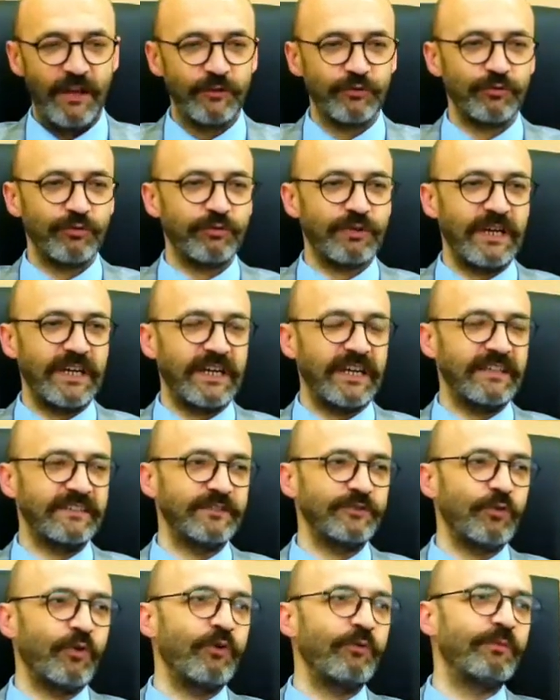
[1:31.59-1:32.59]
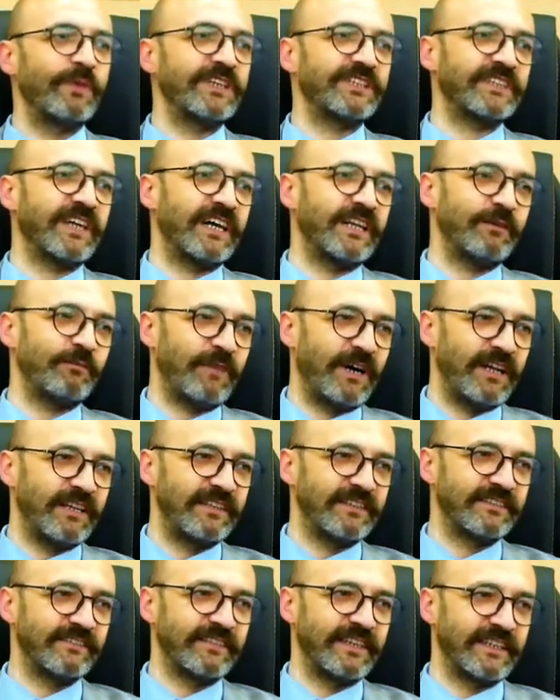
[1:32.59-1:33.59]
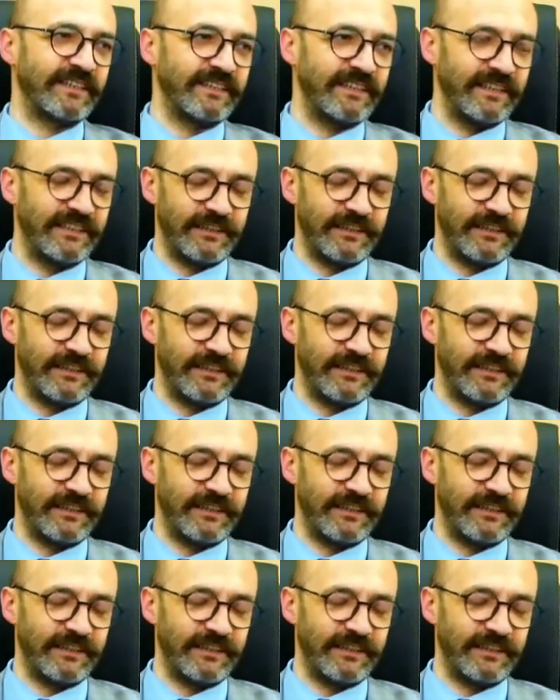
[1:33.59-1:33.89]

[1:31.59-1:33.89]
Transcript: Sultan Gazi'nin 15 tane mahallesi var.